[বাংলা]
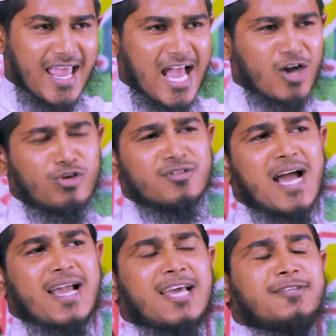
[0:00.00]
এখন
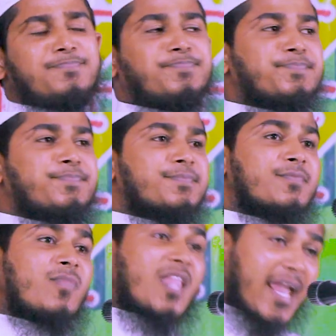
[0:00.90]
দেখেন
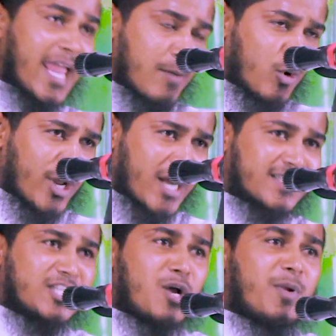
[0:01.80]
এমন
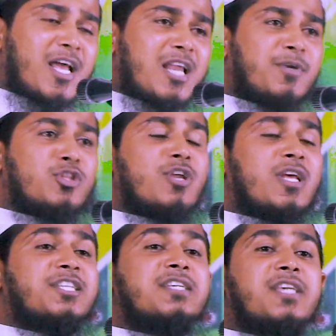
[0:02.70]
একটা জমানার ভিতরে
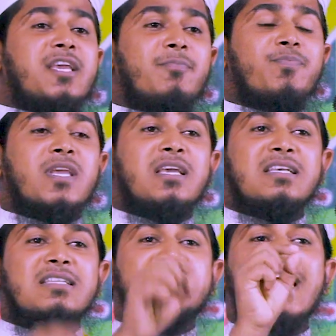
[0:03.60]
এসেছি
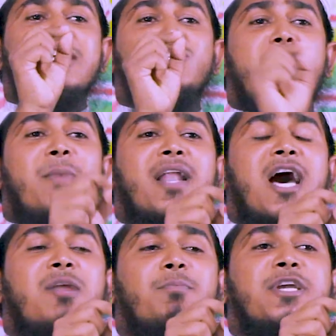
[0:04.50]
যেই
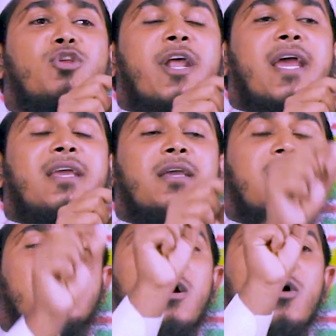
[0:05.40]
জমানার ভিতরে
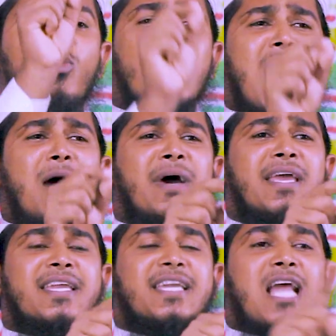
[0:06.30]

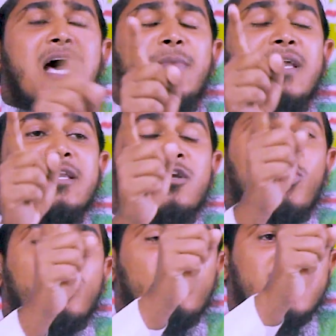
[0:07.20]
উলামায়ে কিরামের
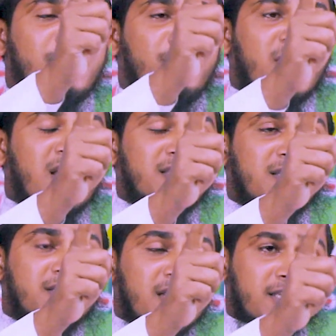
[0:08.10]
কোনো দাম নাই
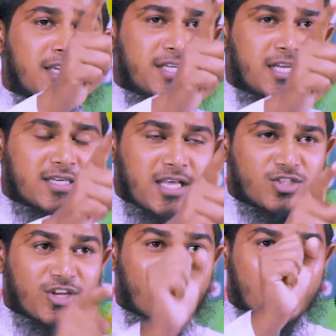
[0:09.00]
ঠিক কি ঠিক না
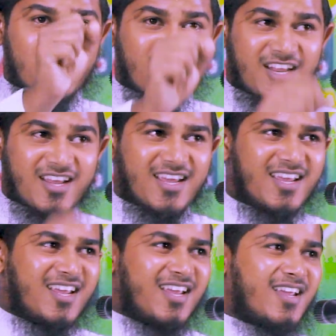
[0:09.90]
জোরে কথা বলে
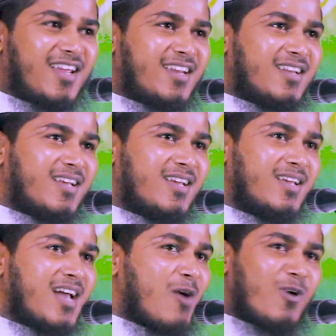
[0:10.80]

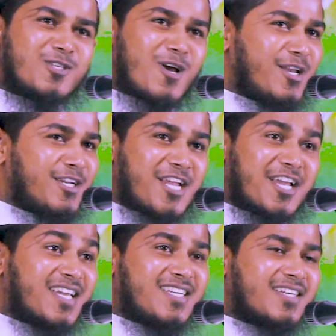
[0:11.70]
আওয়াজ হয়নি
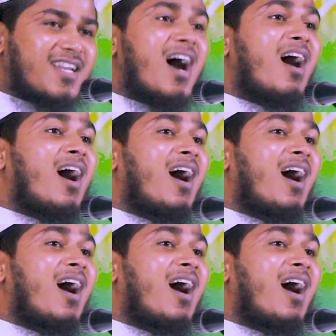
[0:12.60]
ঠিক কি ঠিক না